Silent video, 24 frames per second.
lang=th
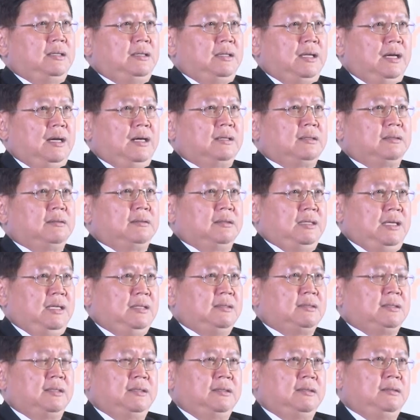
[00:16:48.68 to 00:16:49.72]
เลิกคิด
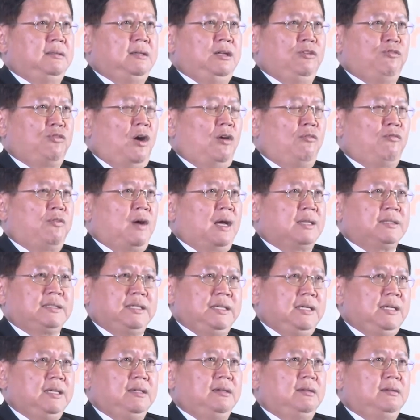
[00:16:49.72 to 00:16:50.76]
ถึงรีฟอร์มฟา
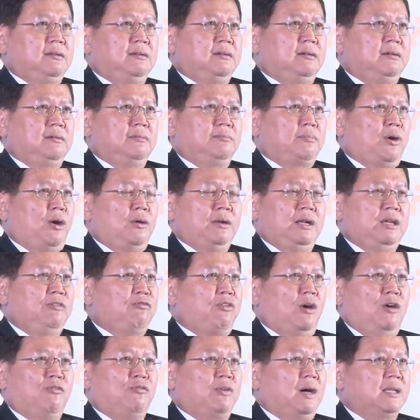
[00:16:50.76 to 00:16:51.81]
ทิกเพราะรี
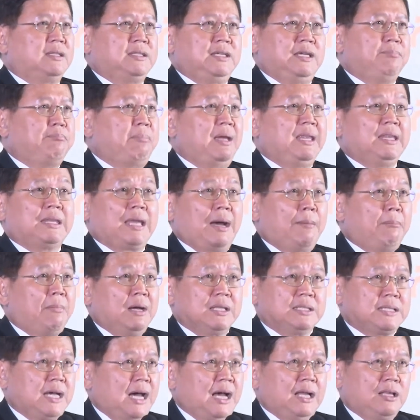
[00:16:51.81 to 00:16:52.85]
ฟอร์มฟาทิกเป็นธรรม
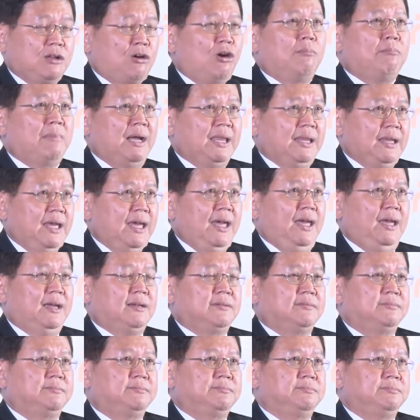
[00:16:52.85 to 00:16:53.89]
ชาติของมันเอง
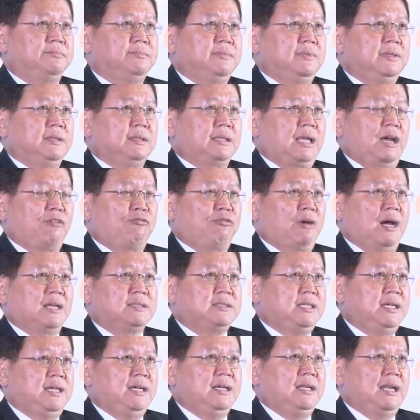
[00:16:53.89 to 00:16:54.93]
แต่ฟา
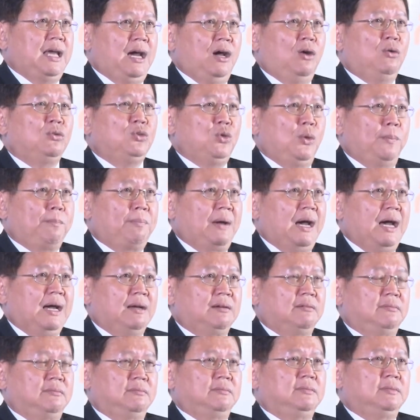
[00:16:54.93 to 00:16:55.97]
ทิกแล้ว หยุดพัก
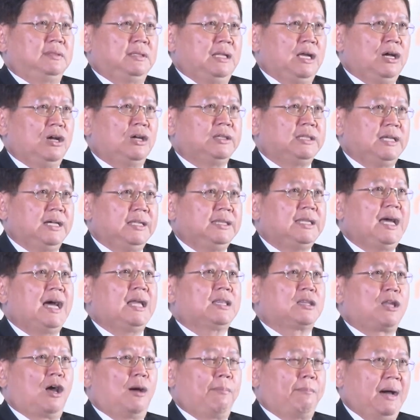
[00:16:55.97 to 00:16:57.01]
แล้วก็เดินหน้า
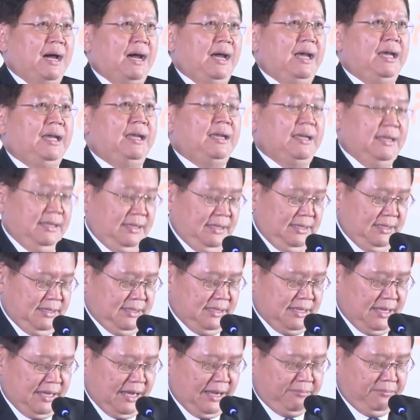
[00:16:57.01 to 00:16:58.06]
ต่อไป
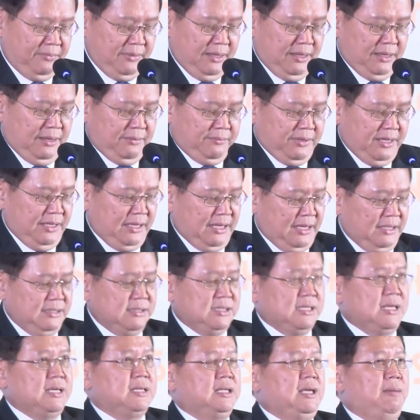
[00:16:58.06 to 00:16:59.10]
นะครับเพราะนั้น
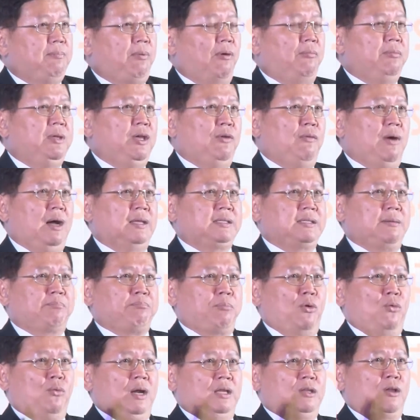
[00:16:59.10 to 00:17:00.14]
สิ่งที่ผมคิดว่าจะ
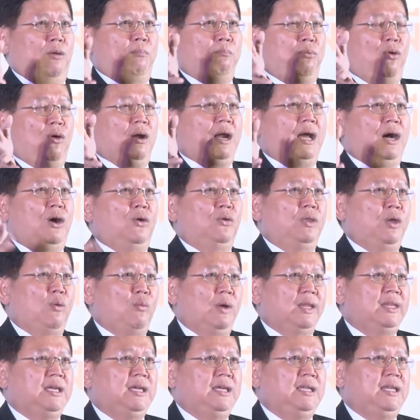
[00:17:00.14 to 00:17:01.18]
ปลุกระดมพวกเราใน
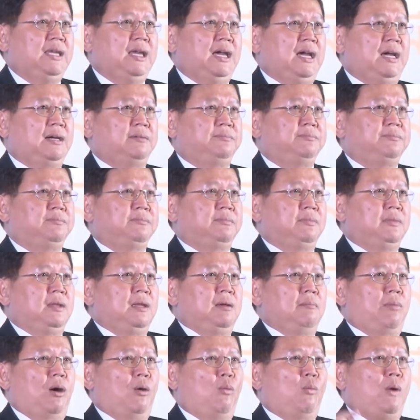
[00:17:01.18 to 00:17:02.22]
วันนี้เนี่ย
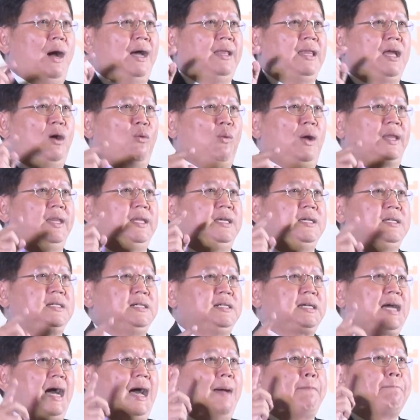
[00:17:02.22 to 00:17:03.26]
ผมว่าณวันนี้คื
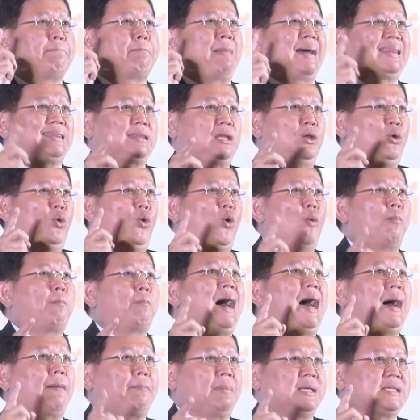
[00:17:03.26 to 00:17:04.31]
อการปฏิรู
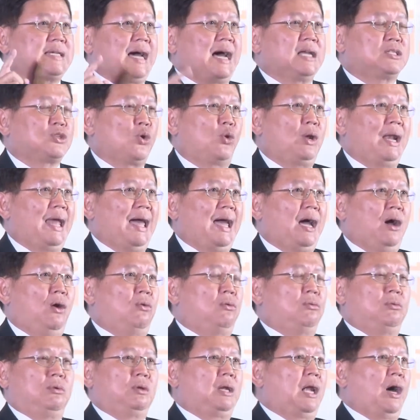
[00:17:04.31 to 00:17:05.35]
ภาคประชาชนแล้ว
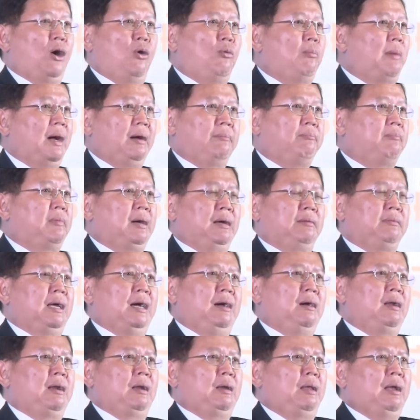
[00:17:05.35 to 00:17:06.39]
เรามา
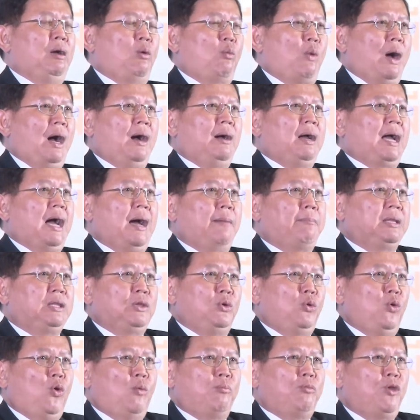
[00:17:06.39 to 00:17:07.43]
นั่งนั่งหวังการป
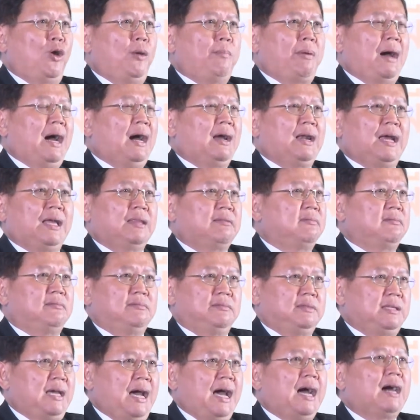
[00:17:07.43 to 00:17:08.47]
ฏิรูปโดยภาครัฐ
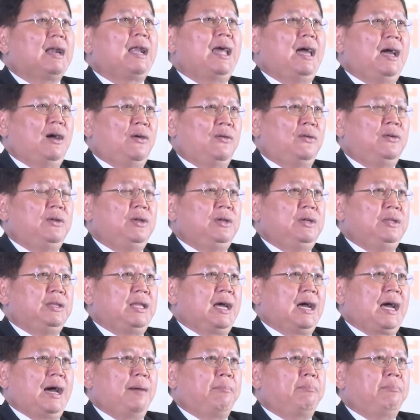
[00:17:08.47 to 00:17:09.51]
ยากแล้ว
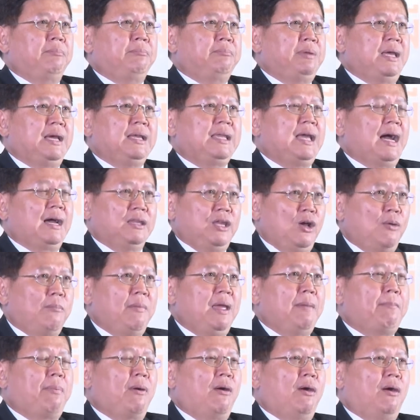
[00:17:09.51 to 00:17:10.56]
นะครับ เพียงอย่างเดียว
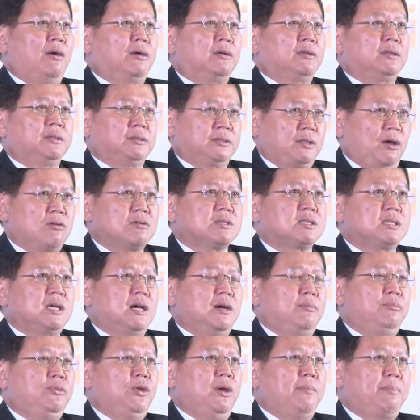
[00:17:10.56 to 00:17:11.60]
ไม่พอต้องเส
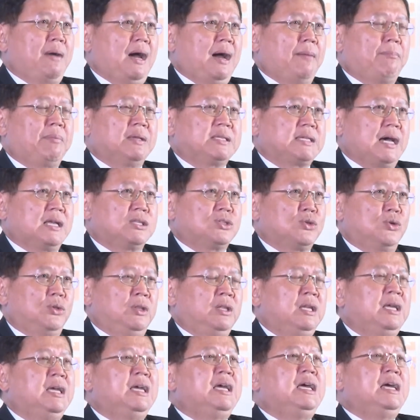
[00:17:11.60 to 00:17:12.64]
ริมด้วยภาคประชาชน
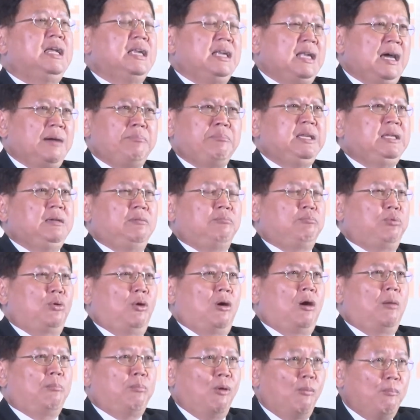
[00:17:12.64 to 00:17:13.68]
และไม่
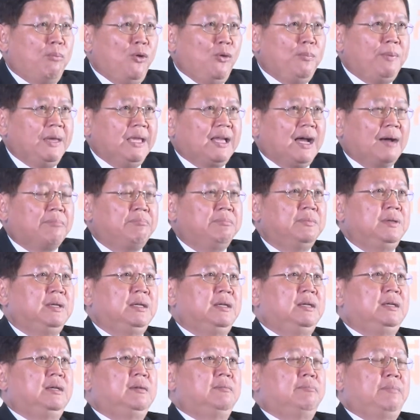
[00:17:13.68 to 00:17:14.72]
ผมพูดผิดครับ
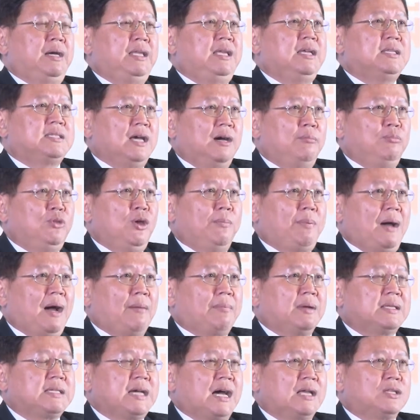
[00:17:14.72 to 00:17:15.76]
ไม่ใช่เสริมด้วยภาค
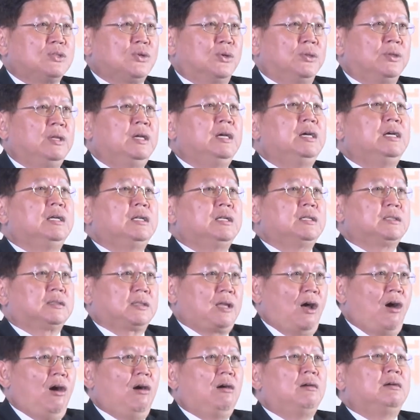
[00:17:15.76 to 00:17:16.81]
ประชาชน
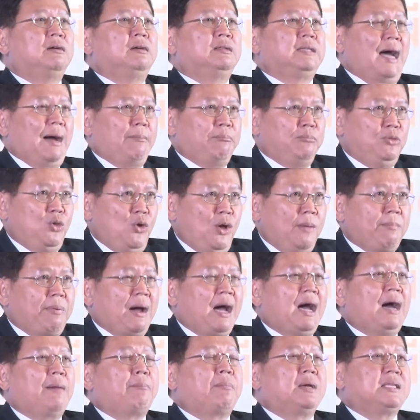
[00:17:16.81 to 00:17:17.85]
ต้องนำด้วย
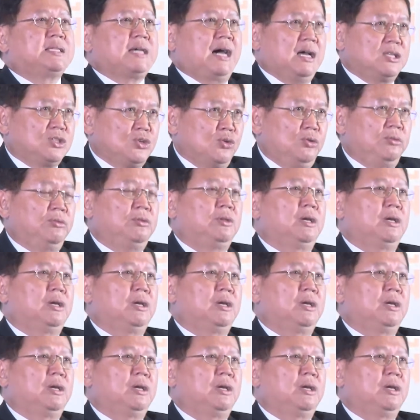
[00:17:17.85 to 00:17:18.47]
ภาคประชาชน